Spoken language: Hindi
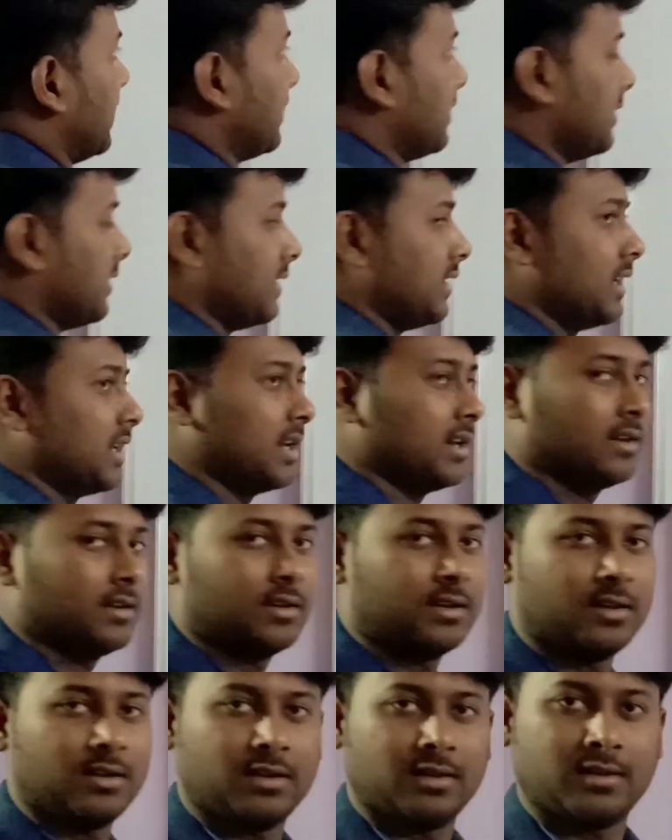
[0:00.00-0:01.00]
ऐसे ठीक है
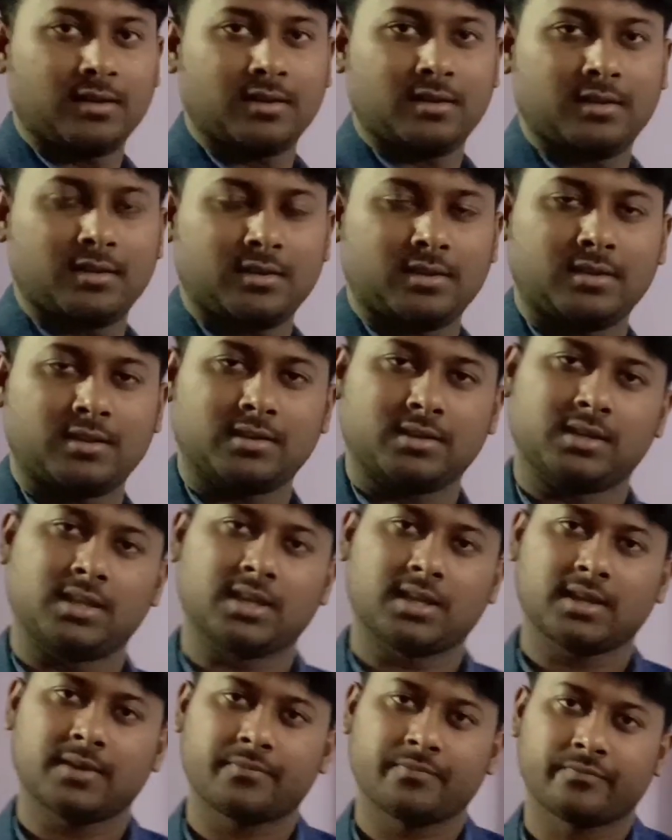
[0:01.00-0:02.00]

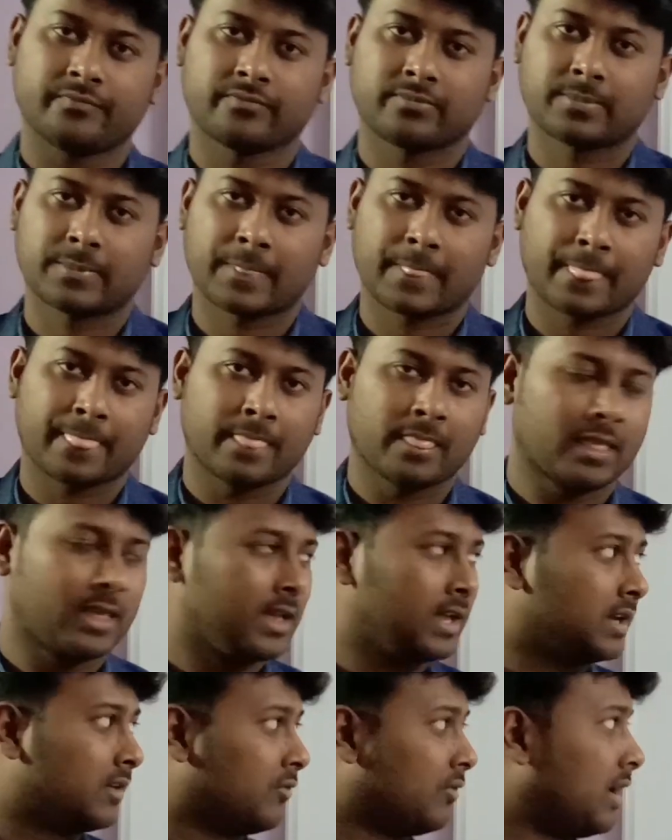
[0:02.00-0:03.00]
ठीक है
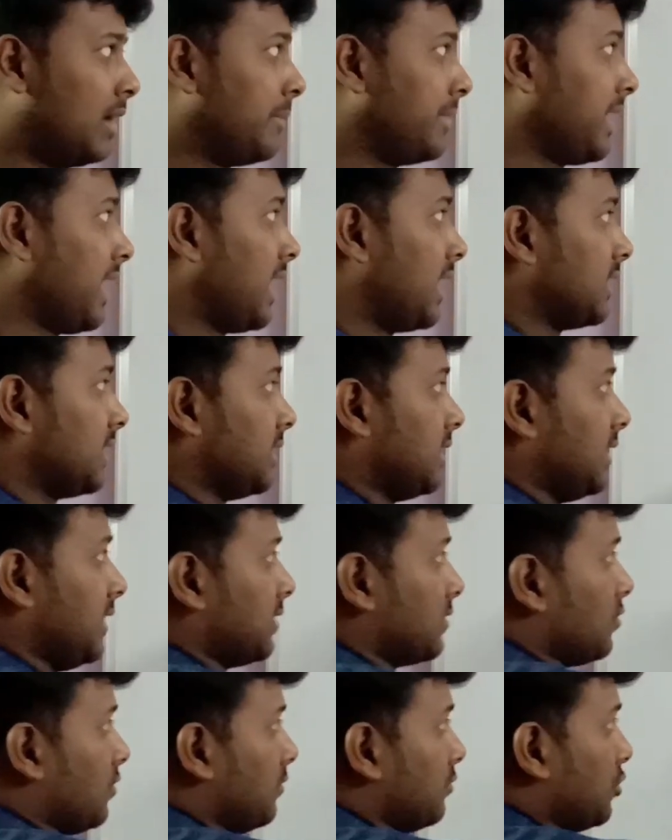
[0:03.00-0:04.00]
वहां पे क्या करते थे
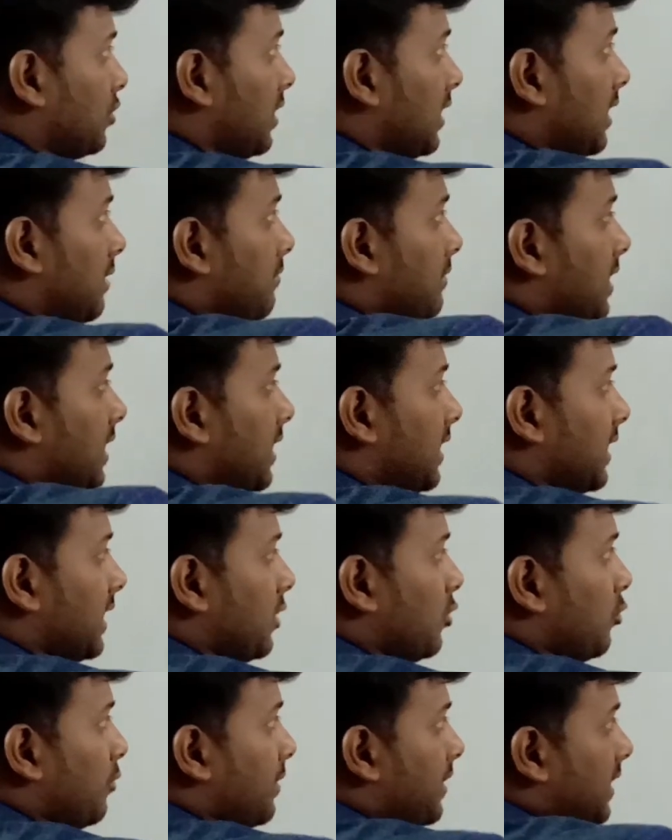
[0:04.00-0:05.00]
इसको हम थोड़ा लंबा करके
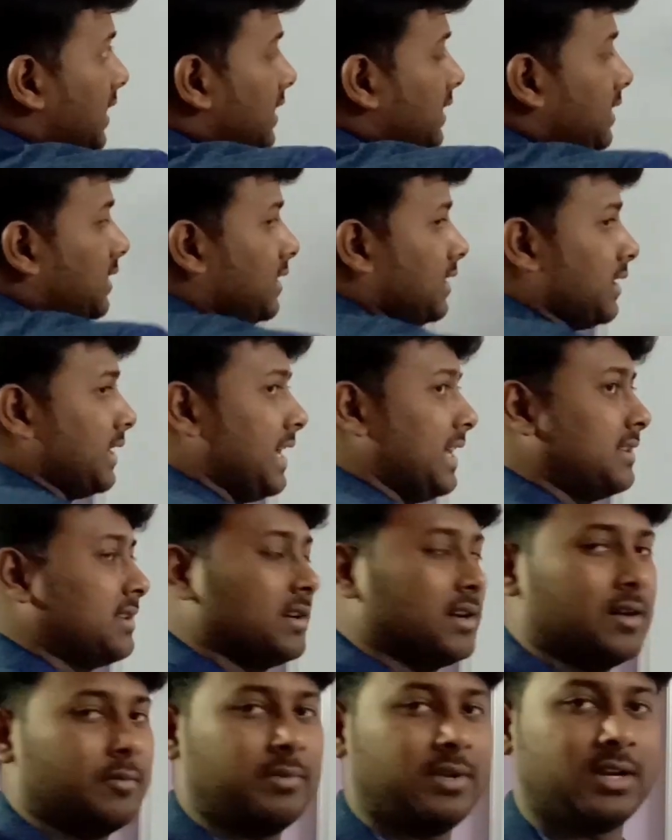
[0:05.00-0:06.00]
ऊपर लिखते थे ऐसा
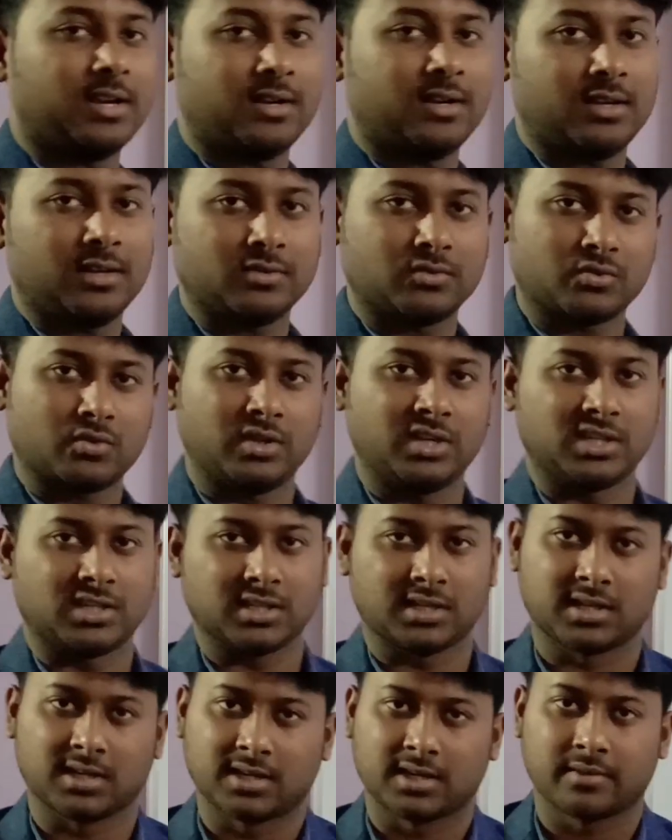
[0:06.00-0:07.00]
काम नहीं करना उसको नीचे
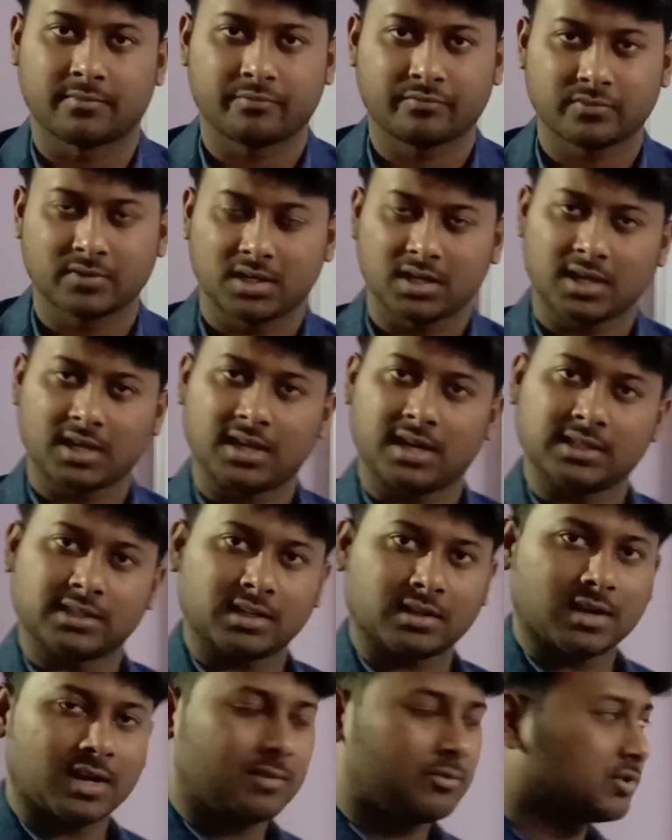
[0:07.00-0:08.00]
लिखना ठीक है यहाँ
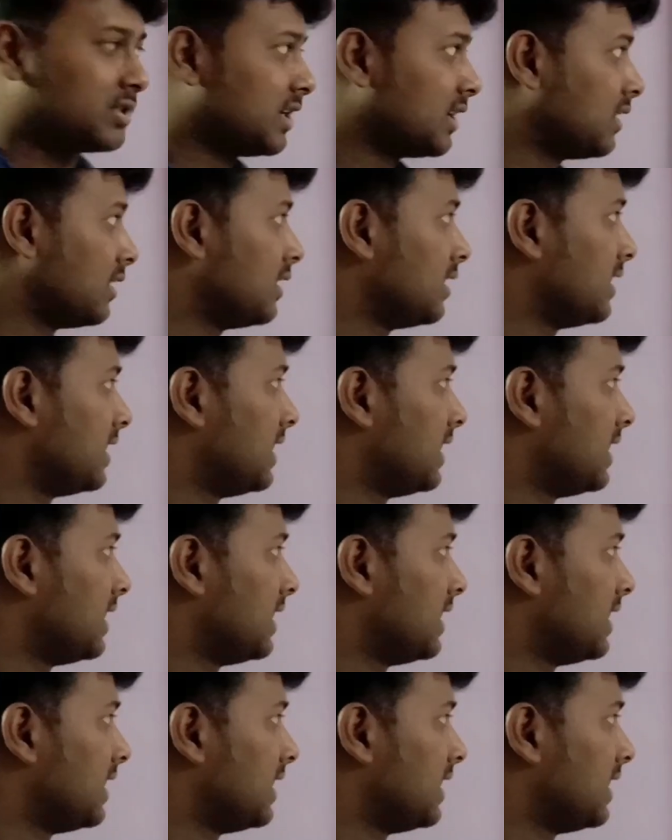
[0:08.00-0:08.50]
तक काम हो जाएगा